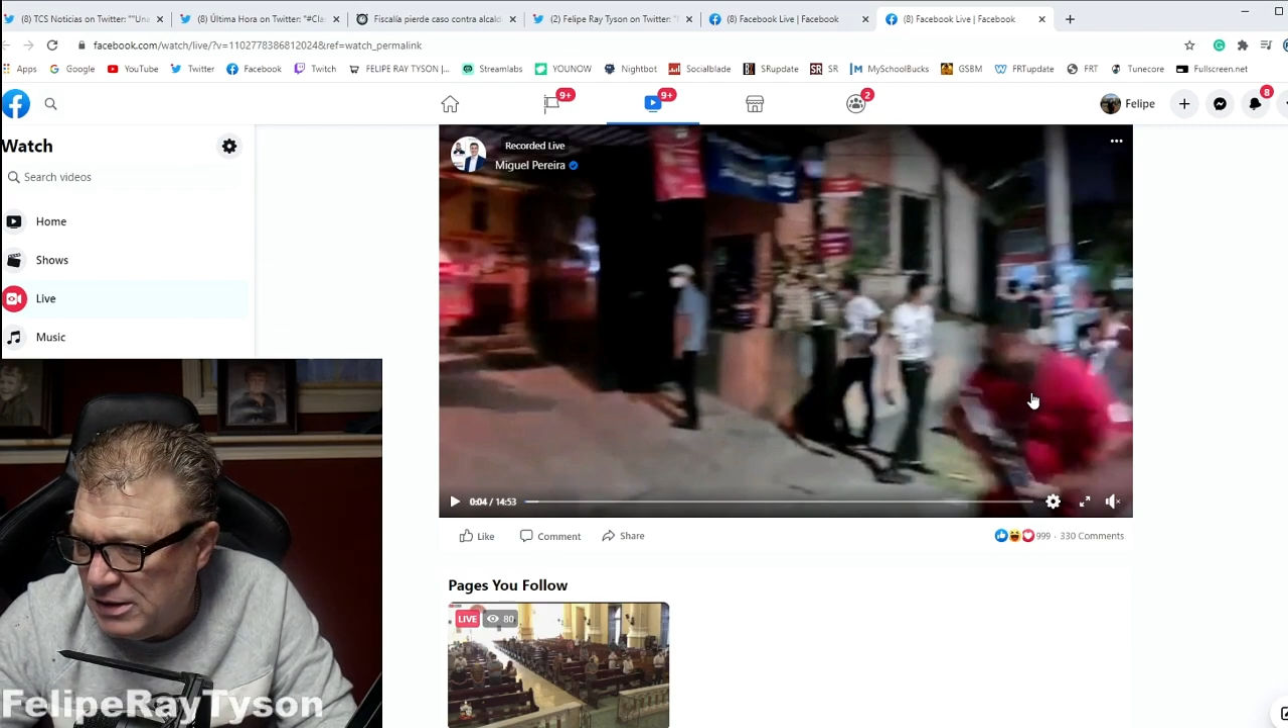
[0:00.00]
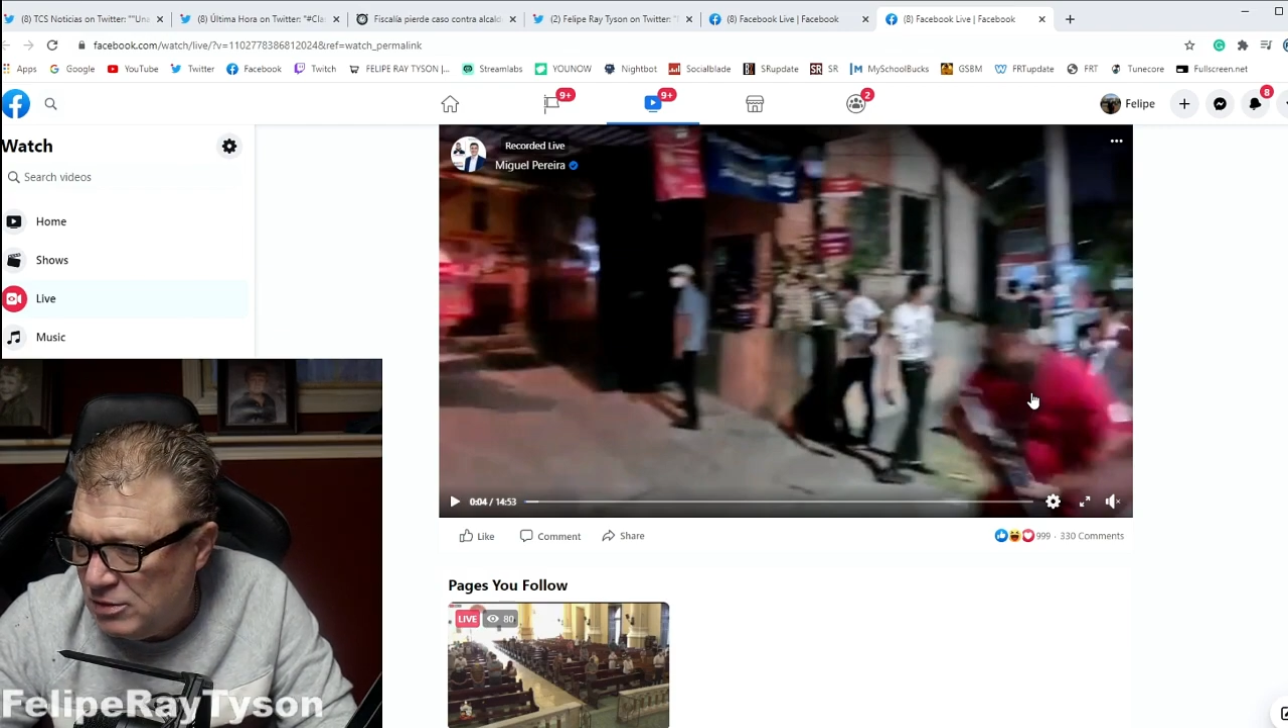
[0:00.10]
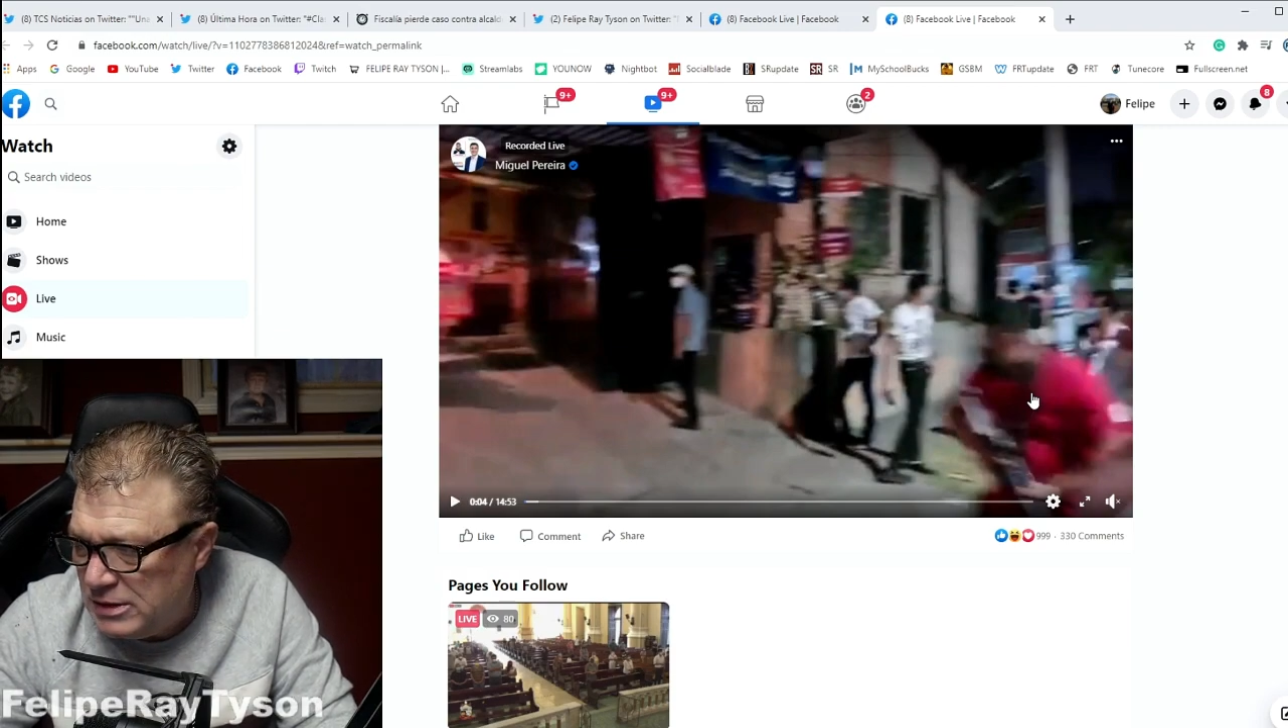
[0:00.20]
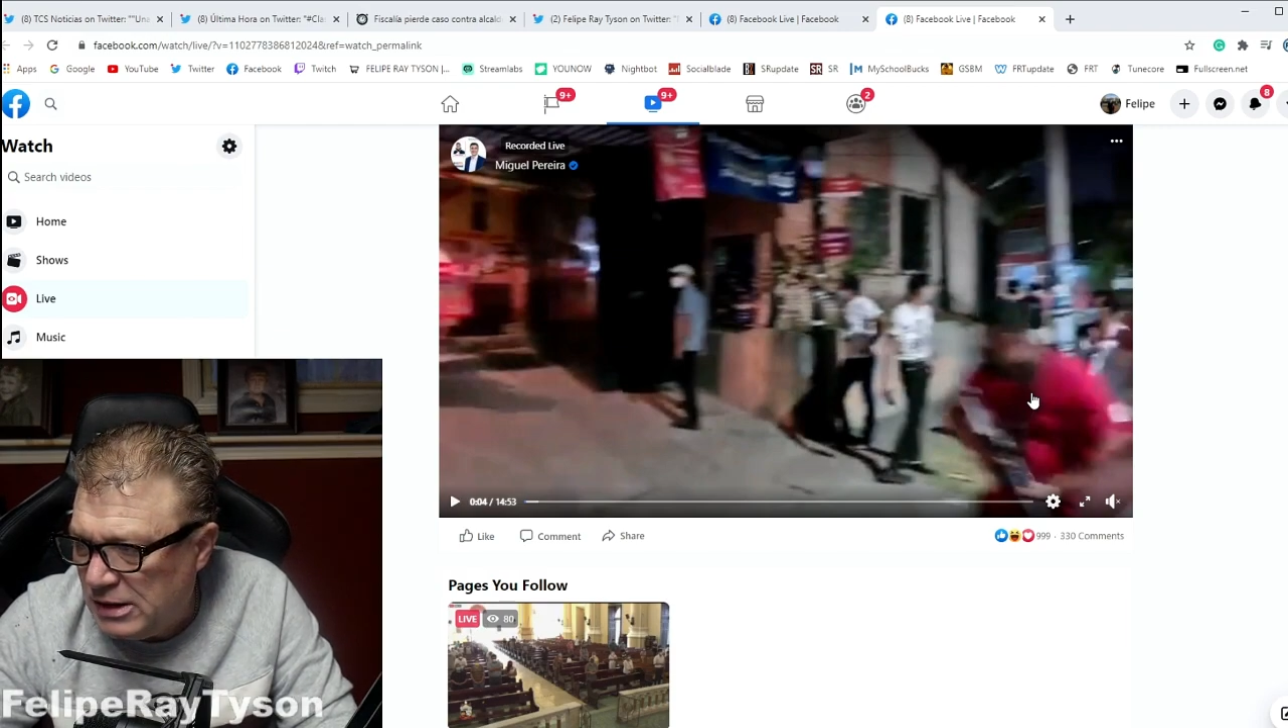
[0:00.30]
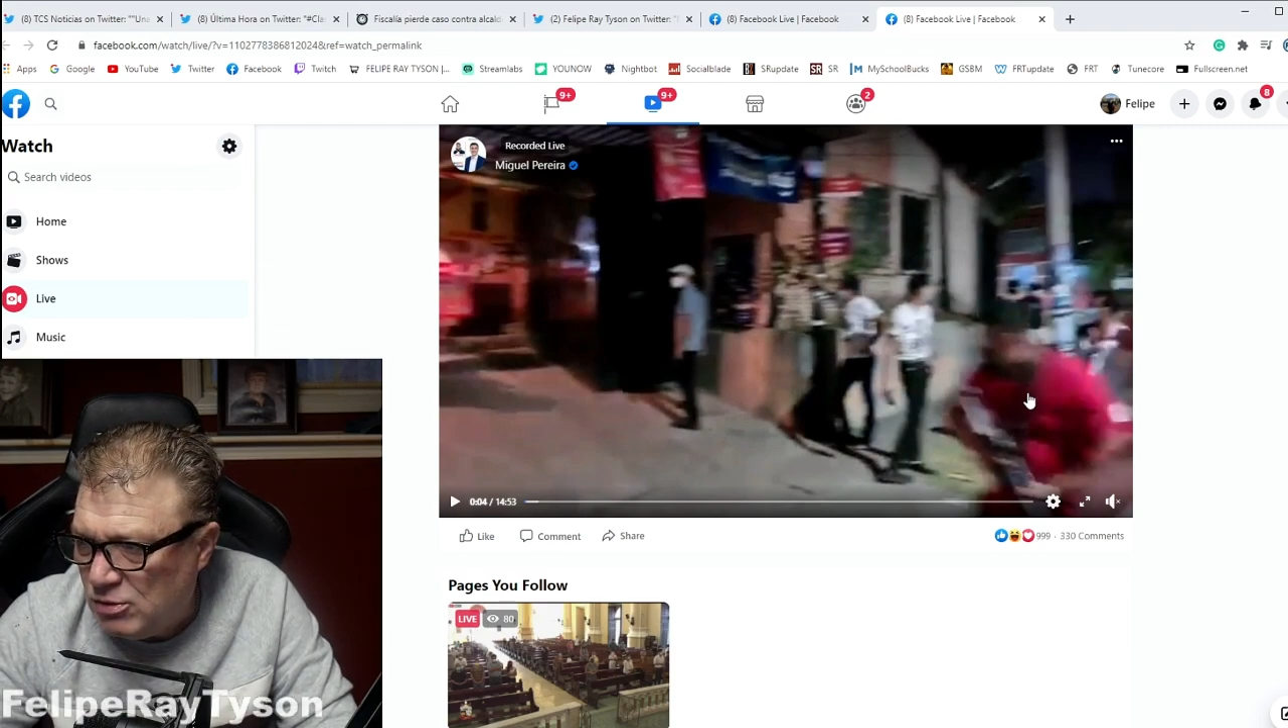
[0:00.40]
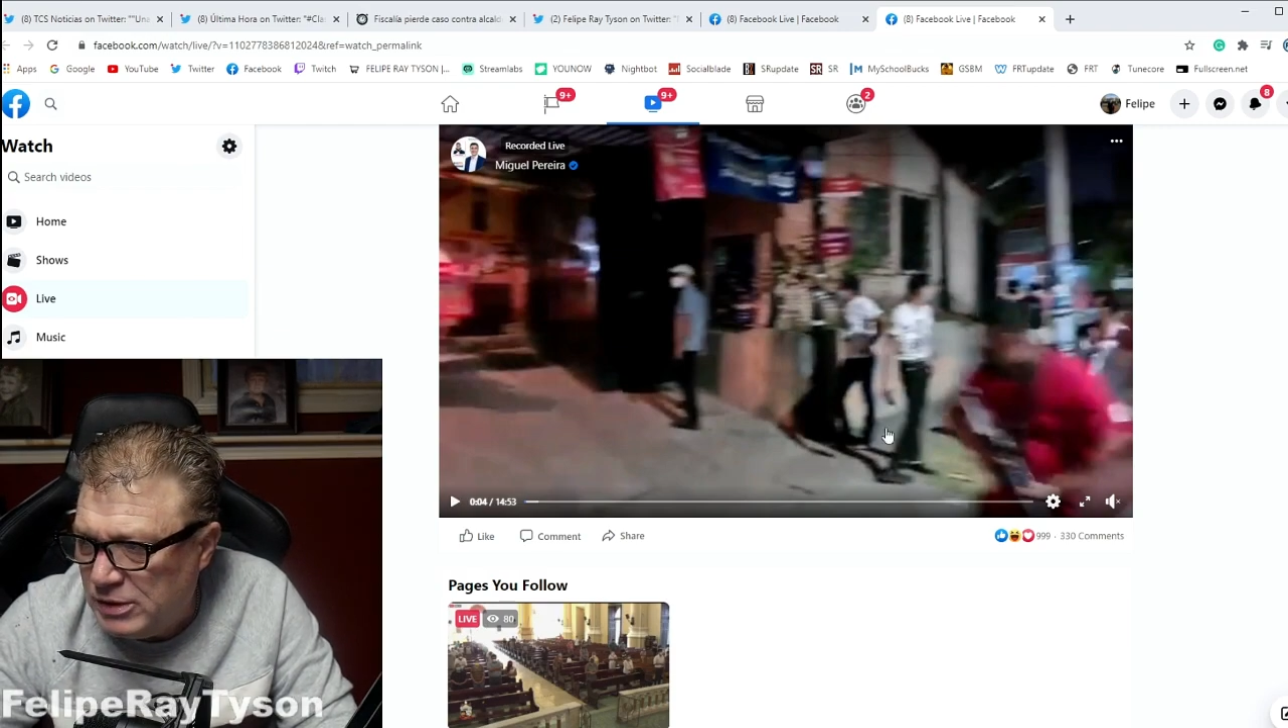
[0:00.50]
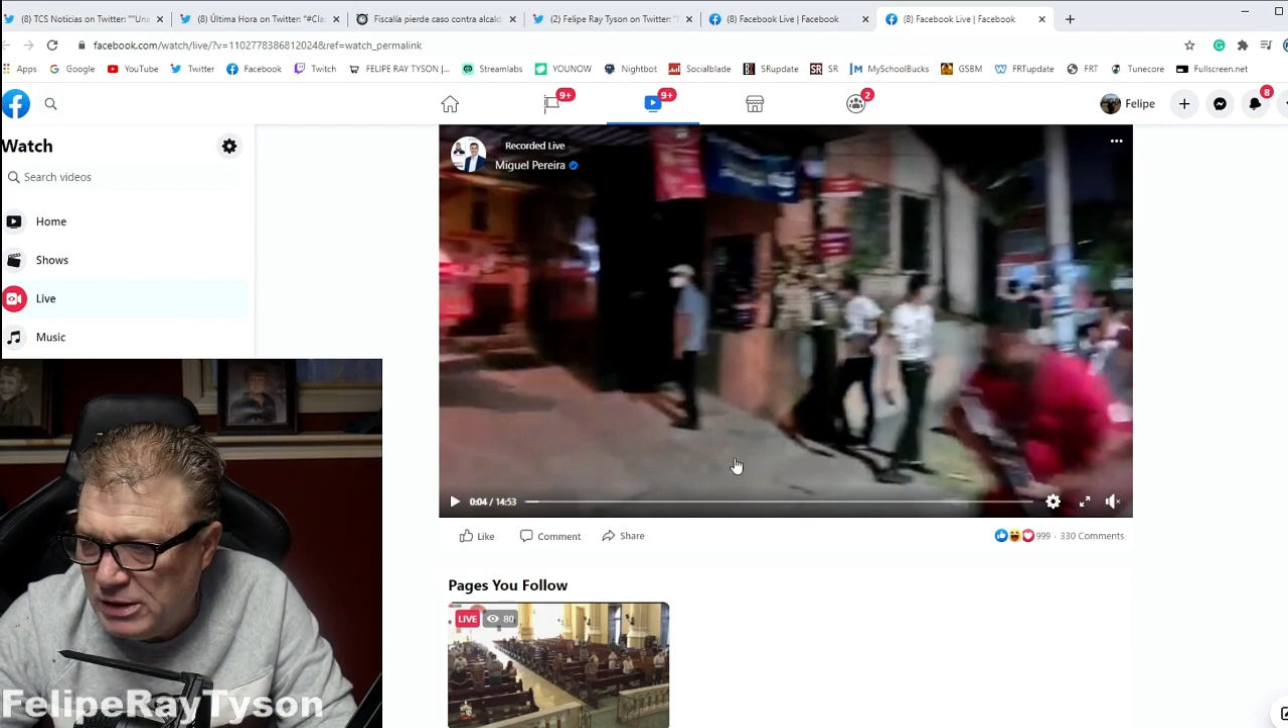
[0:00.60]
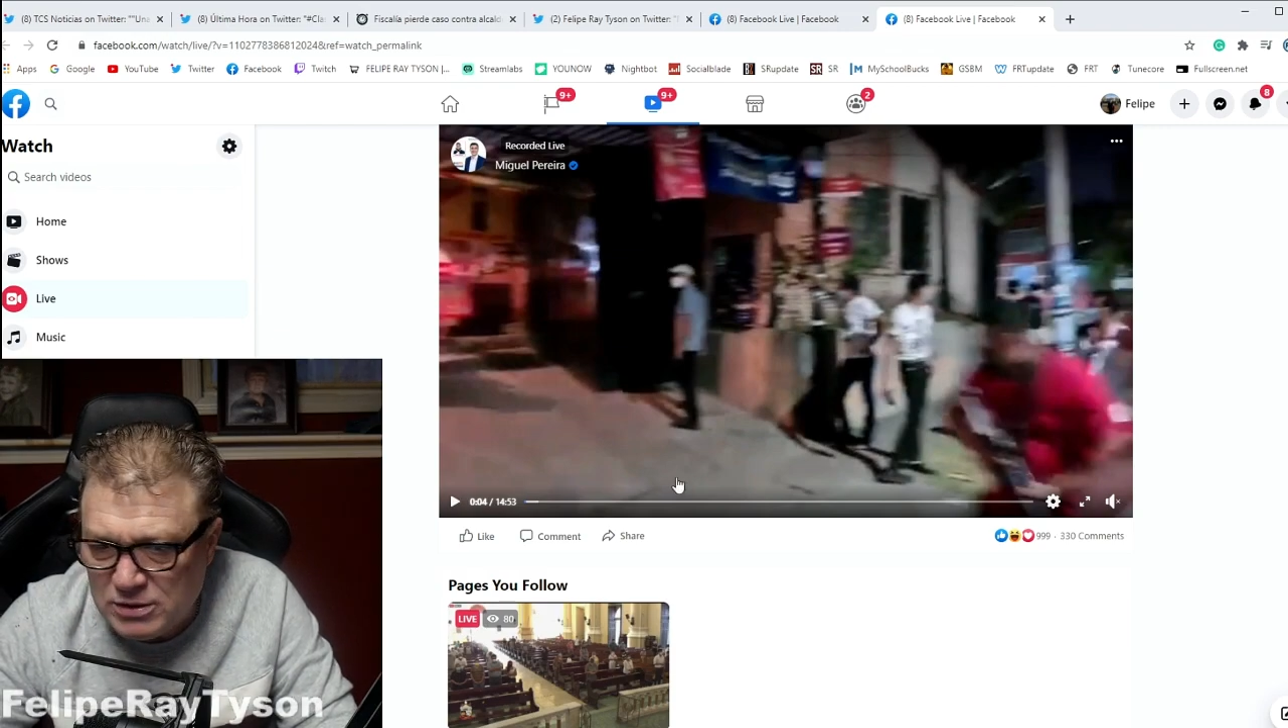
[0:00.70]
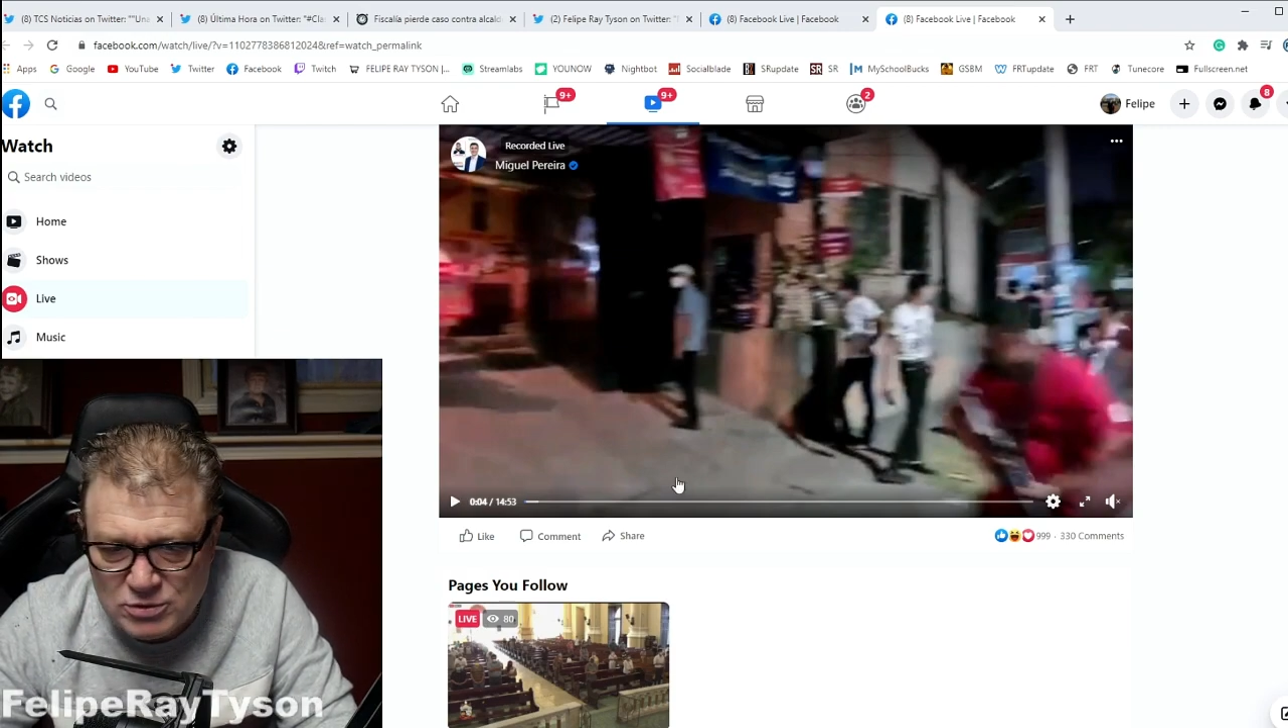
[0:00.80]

no está escondiendo